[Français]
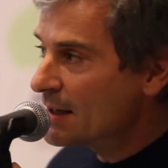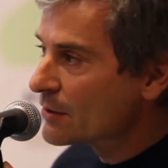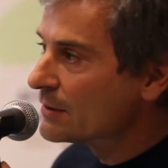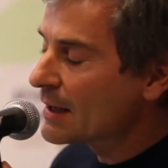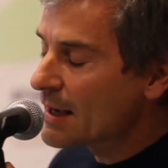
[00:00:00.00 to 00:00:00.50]

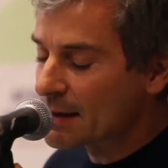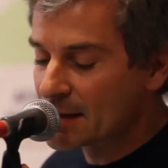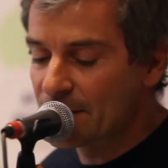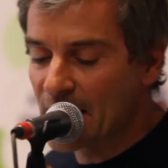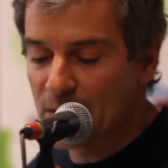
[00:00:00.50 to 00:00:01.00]
se taire,
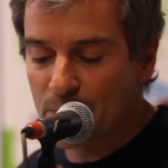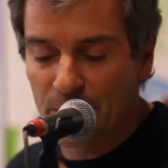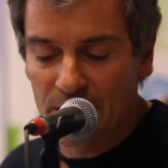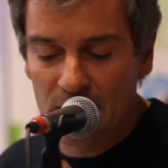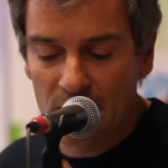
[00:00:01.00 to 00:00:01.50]
ces vieilles
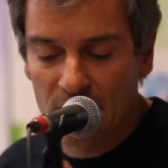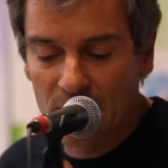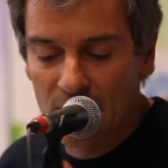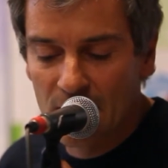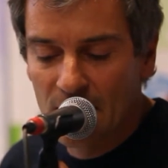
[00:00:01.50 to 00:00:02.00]
pies
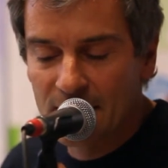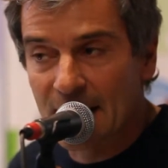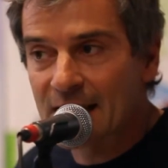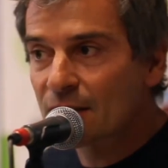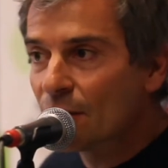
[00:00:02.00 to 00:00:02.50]
C'est
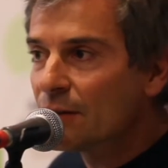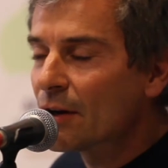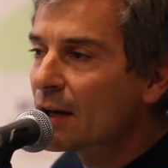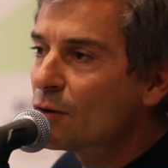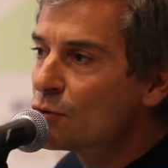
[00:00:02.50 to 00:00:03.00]
la zone
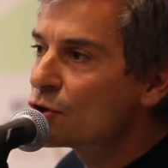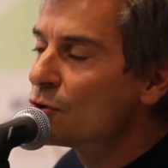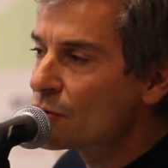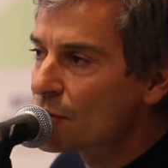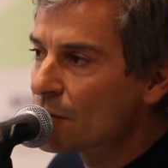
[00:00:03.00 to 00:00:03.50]
dans la couche
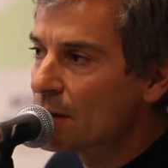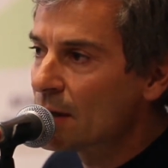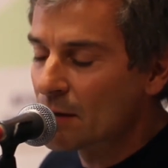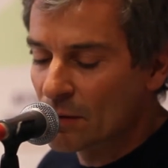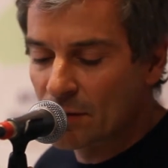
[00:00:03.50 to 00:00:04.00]

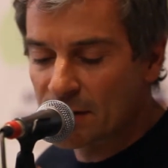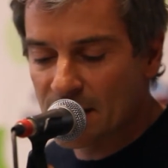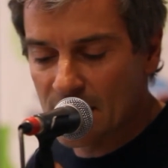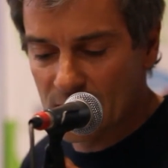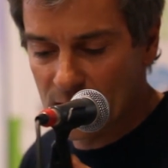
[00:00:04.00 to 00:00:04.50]
d'ozone, on le
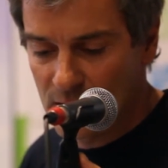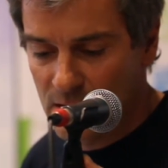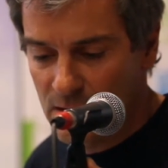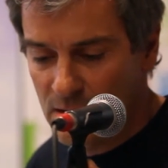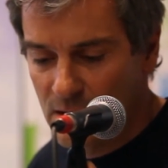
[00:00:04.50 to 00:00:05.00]
sait.
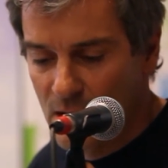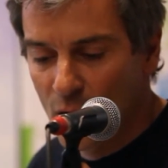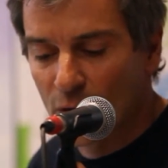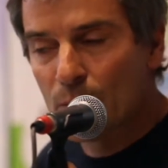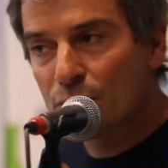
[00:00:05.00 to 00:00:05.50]

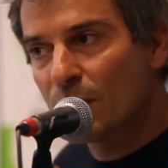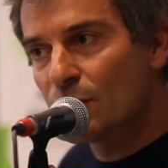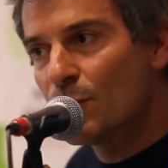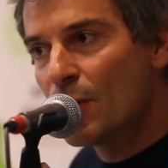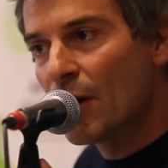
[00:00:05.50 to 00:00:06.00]
On a besoin
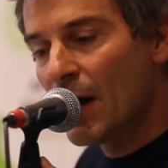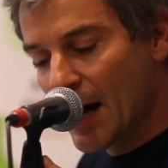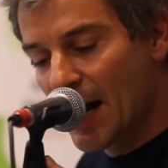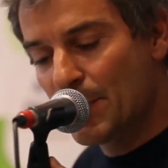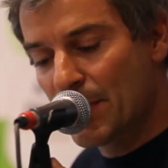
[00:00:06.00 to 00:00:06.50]
d'humeur
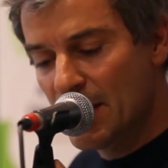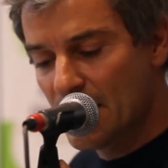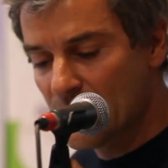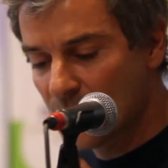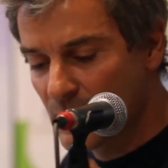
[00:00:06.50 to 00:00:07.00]
happy
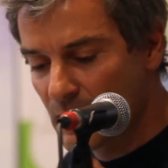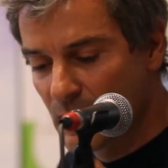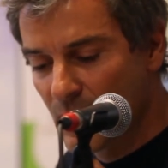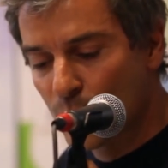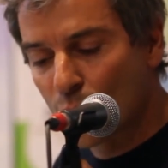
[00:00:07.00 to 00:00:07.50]

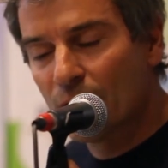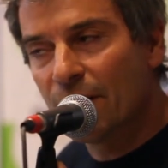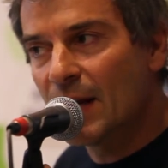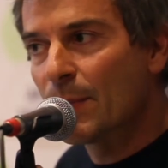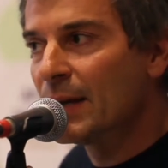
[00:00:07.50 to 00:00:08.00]
pour
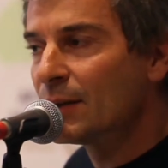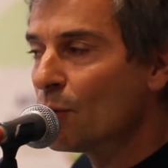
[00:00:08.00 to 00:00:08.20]
qu'enfin la planète